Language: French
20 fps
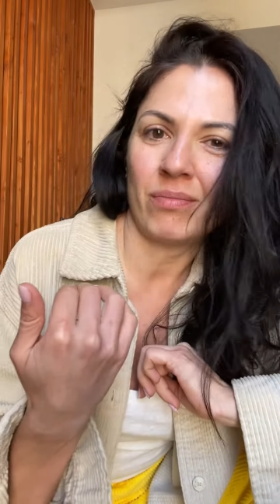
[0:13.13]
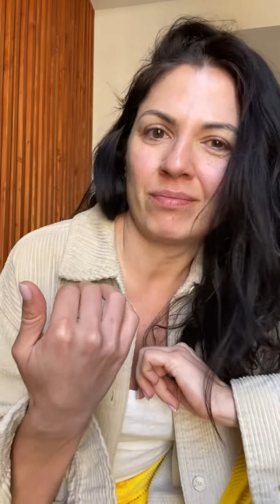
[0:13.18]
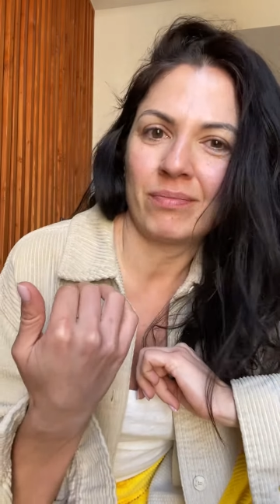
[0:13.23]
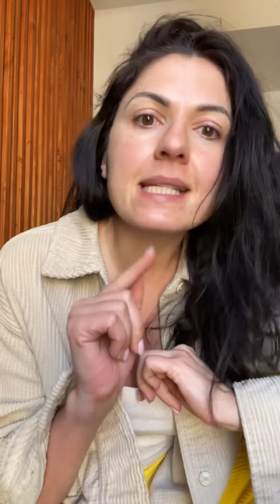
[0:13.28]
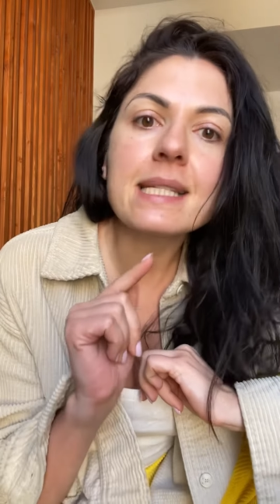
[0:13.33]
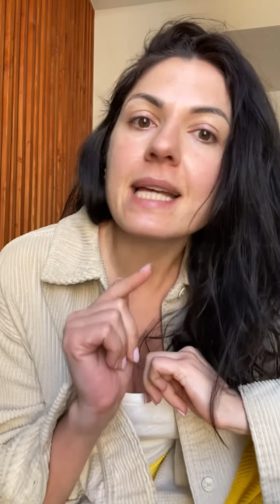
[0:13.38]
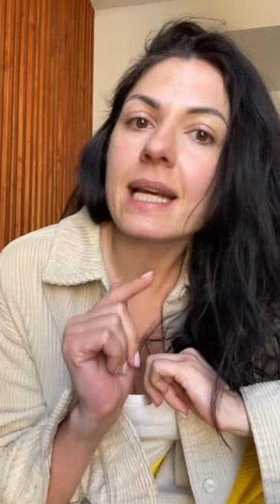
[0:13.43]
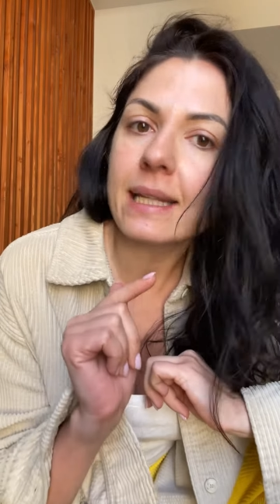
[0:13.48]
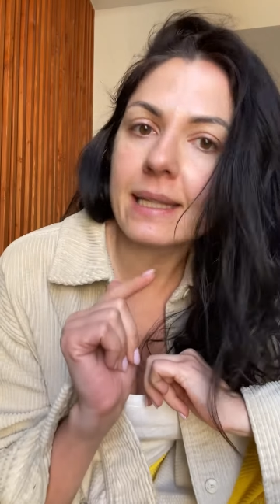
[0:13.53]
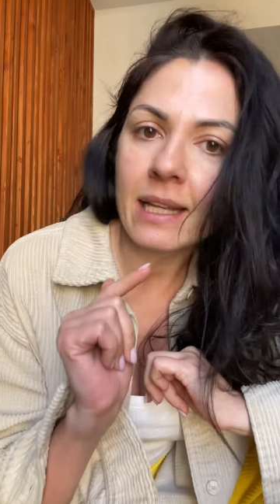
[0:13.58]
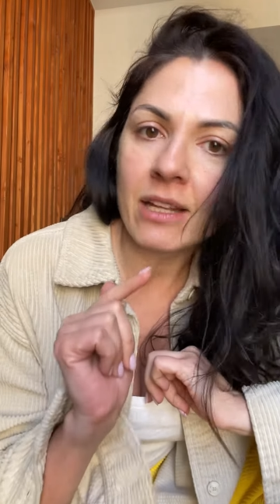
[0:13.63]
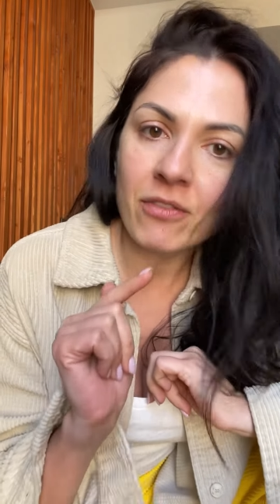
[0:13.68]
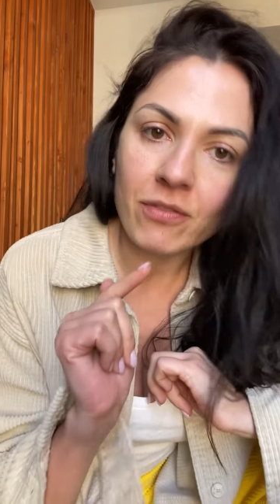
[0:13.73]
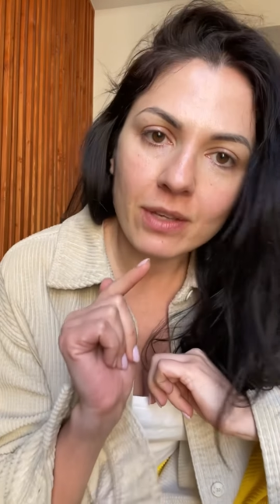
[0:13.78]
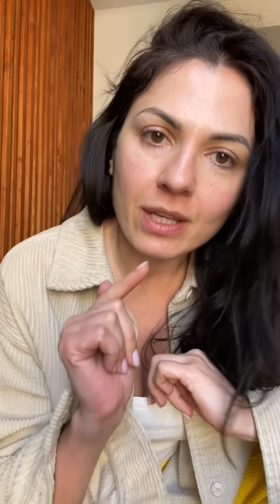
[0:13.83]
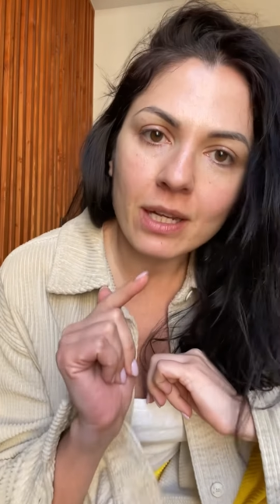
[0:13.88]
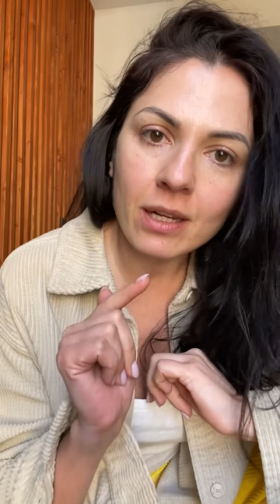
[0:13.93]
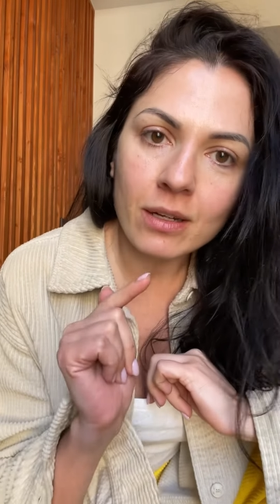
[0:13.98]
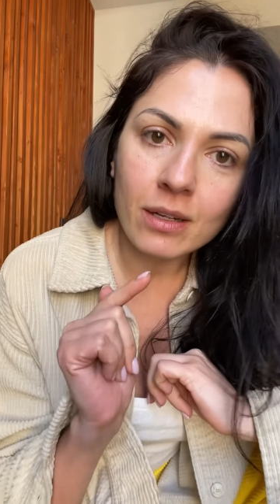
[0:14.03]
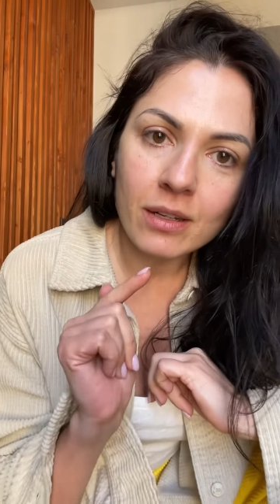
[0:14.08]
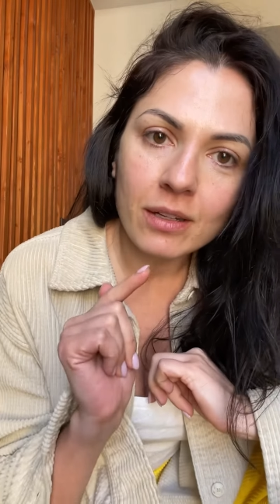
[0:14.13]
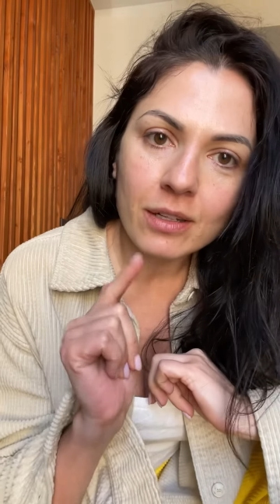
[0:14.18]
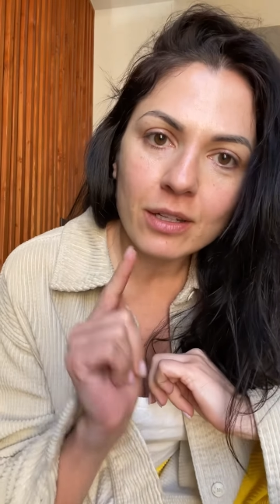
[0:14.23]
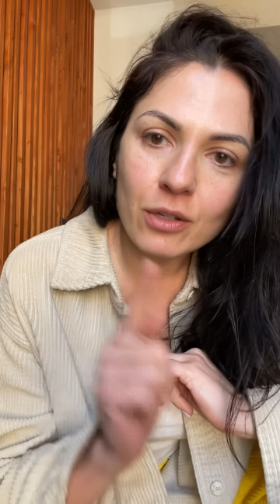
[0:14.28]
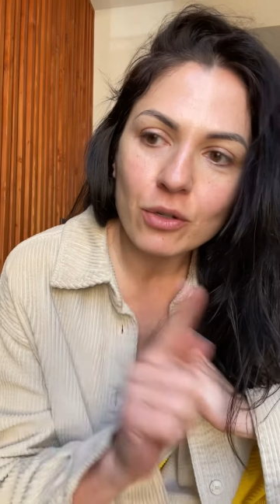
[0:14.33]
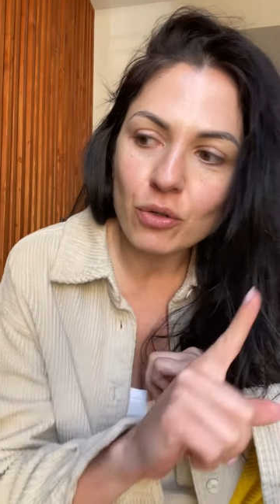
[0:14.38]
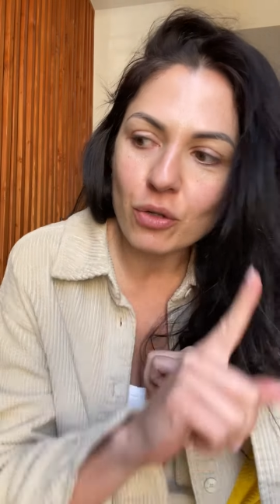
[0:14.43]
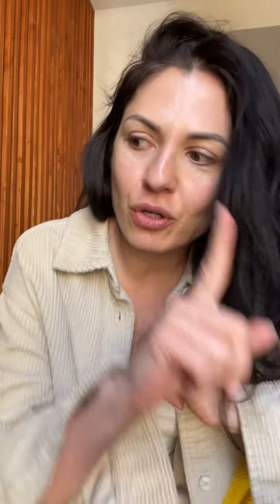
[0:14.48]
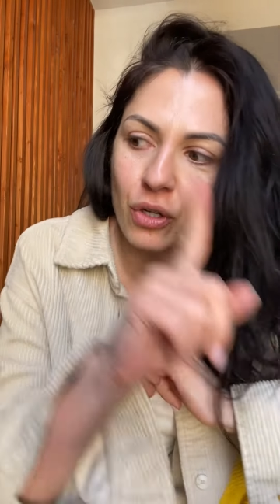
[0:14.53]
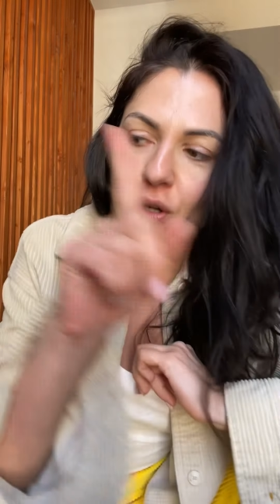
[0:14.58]
Certaines villes,
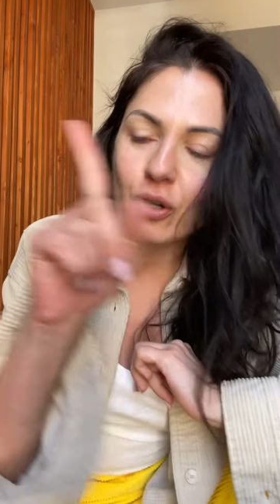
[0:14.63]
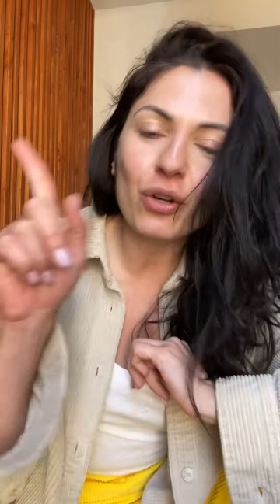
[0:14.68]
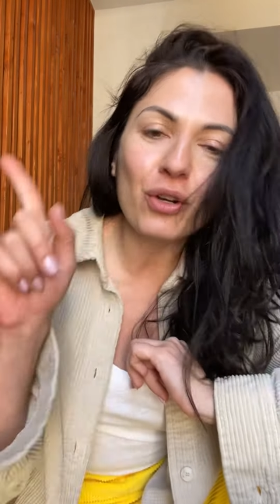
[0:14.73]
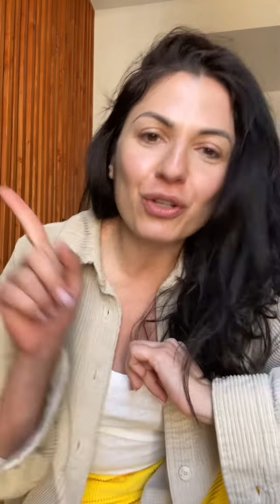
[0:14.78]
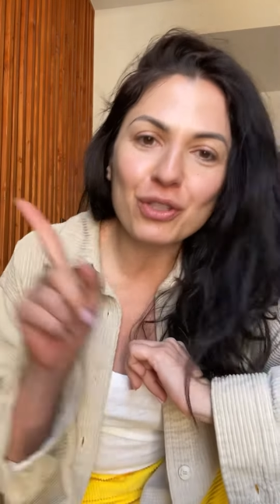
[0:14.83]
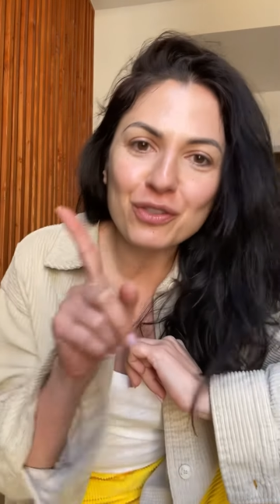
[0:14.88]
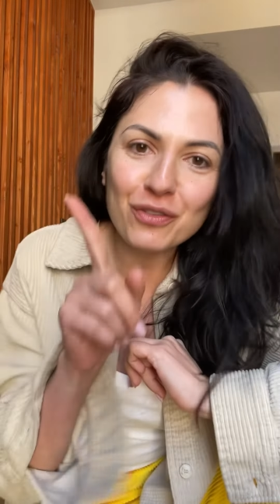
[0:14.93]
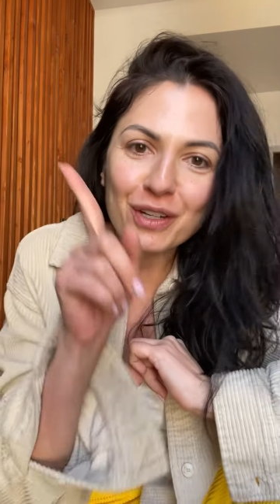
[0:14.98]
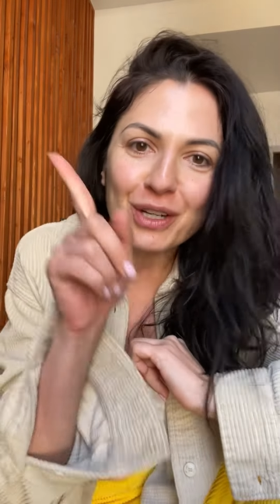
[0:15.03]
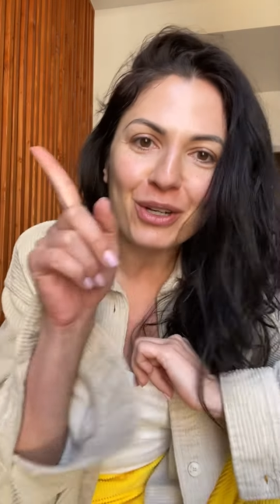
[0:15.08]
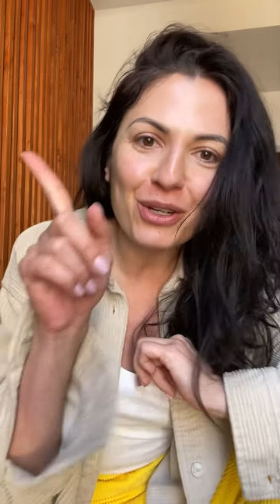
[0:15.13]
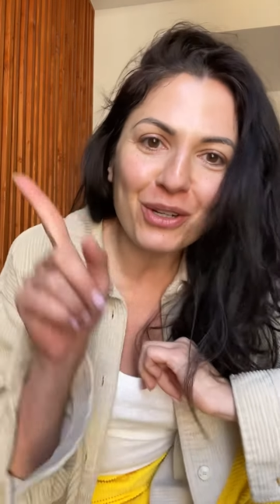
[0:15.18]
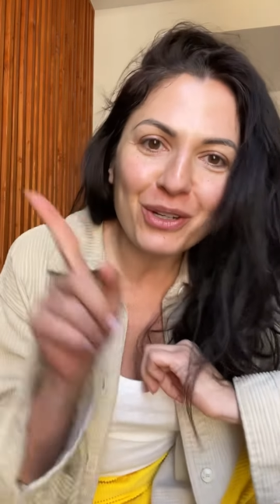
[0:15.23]
tu vois,